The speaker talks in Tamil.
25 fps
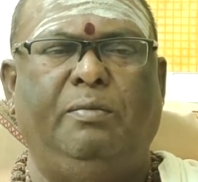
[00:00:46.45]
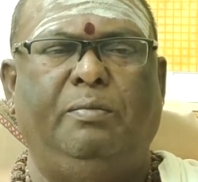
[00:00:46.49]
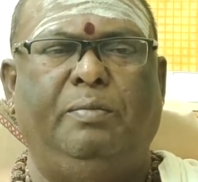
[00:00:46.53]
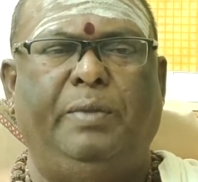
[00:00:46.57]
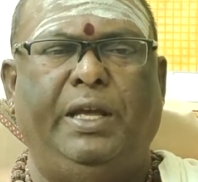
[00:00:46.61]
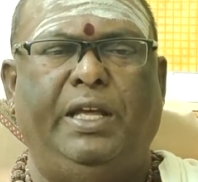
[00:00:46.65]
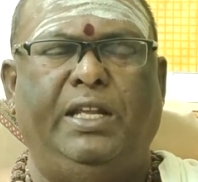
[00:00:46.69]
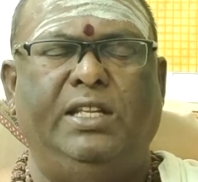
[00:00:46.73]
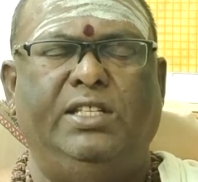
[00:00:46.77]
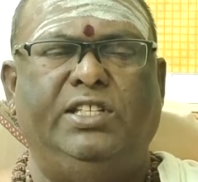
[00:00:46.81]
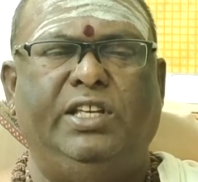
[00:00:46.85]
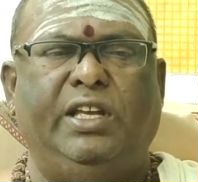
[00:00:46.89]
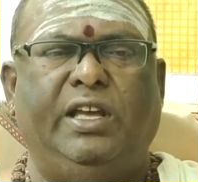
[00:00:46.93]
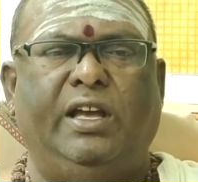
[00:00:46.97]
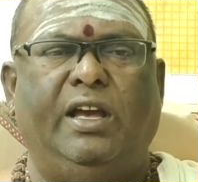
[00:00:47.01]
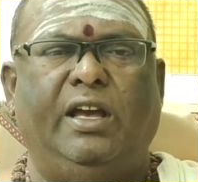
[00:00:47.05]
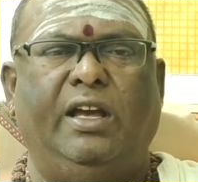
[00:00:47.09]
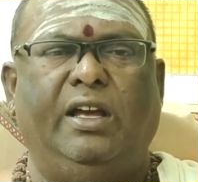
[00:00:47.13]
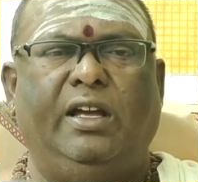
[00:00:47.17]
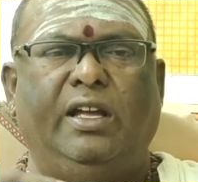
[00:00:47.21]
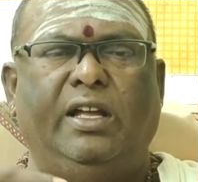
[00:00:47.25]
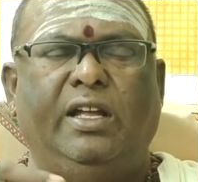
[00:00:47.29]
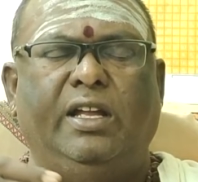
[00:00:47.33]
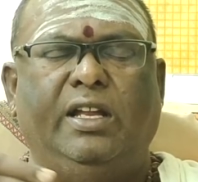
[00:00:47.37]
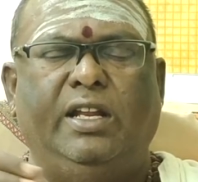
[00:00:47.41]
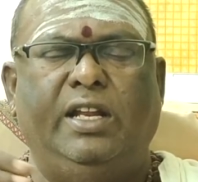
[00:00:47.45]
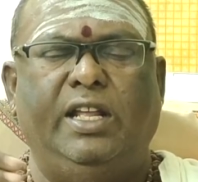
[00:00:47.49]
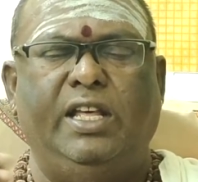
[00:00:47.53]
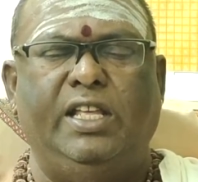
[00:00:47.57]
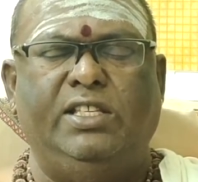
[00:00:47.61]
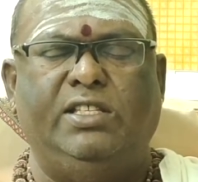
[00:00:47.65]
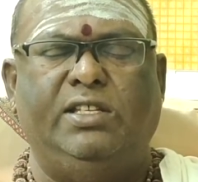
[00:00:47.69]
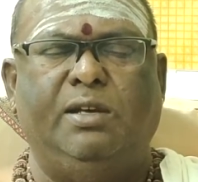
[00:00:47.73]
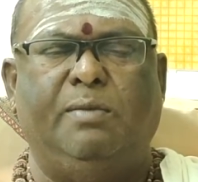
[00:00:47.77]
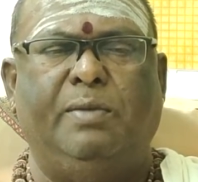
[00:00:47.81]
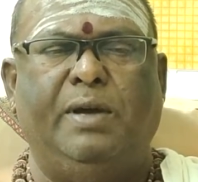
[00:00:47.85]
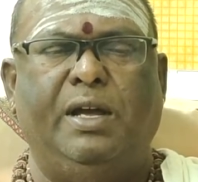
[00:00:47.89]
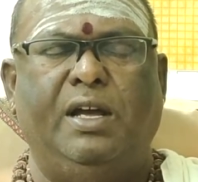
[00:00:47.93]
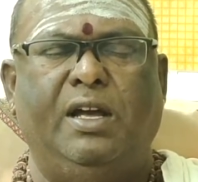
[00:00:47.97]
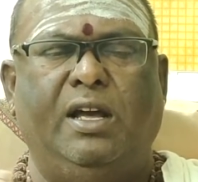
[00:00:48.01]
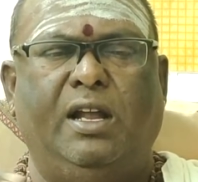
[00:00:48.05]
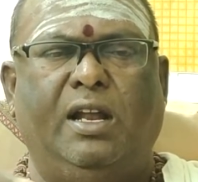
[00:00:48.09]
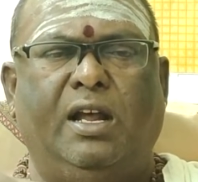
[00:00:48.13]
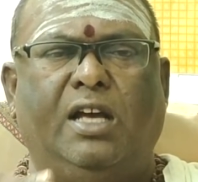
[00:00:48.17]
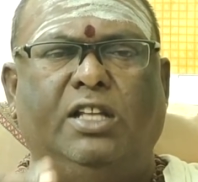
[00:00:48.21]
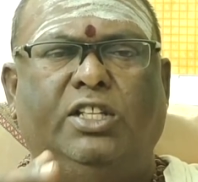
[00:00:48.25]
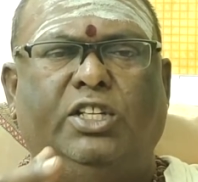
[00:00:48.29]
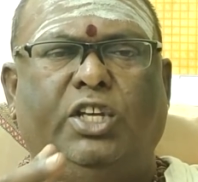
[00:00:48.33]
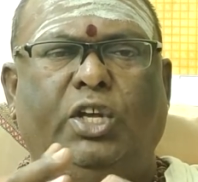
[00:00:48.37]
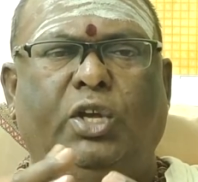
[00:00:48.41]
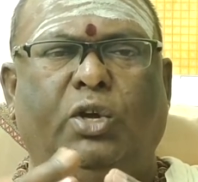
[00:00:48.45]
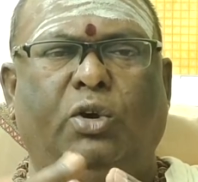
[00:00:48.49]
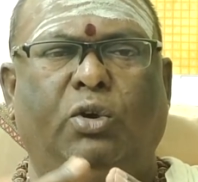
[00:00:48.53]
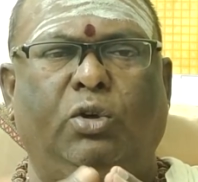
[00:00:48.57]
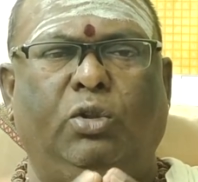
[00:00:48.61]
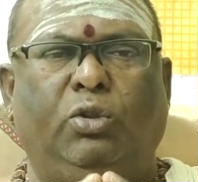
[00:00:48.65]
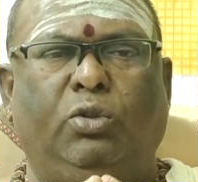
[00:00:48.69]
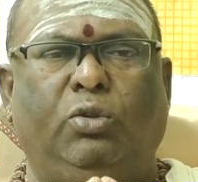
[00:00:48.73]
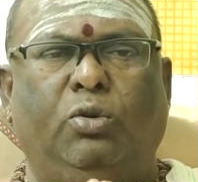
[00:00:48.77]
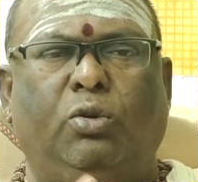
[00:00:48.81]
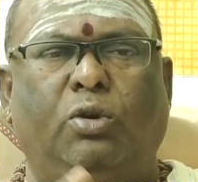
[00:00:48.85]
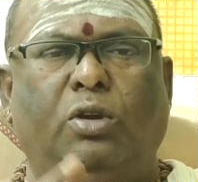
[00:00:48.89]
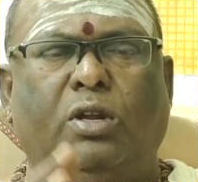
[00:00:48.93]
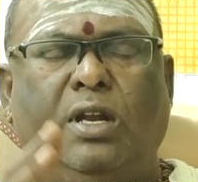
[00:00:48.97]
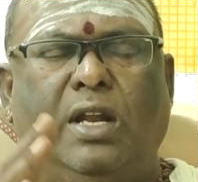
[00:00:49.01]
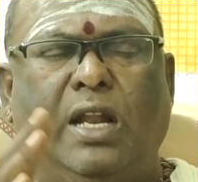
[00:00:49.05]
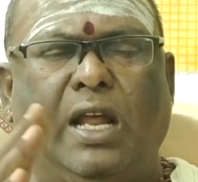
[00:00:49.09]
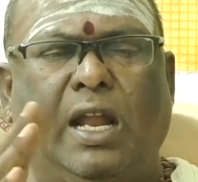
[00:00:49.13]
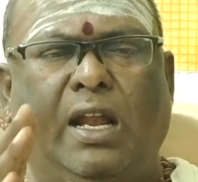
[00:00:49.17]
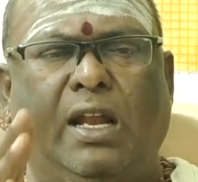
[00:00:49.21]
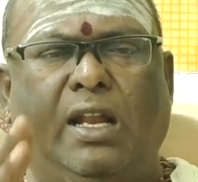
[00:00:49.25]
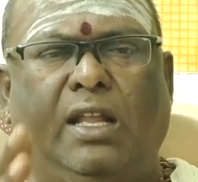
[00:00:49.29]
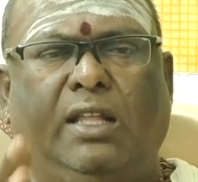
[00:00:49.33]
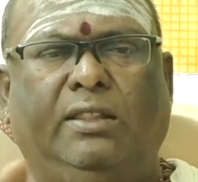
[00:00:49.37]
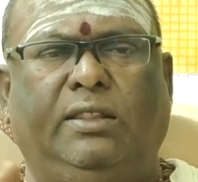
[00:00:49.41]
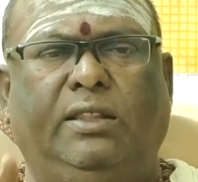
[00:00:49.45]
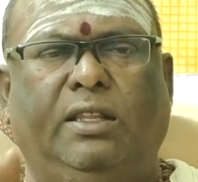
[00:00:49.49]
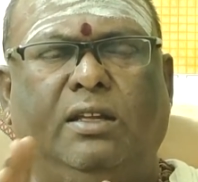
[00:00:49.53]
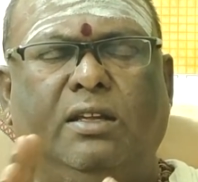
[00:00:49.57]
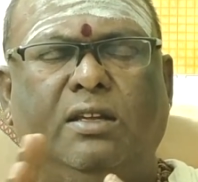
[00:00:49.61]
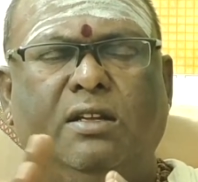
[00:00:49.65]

பயிற்சியாகி நீச்ச பங்க ராஜயோகத்தோடு நல்ல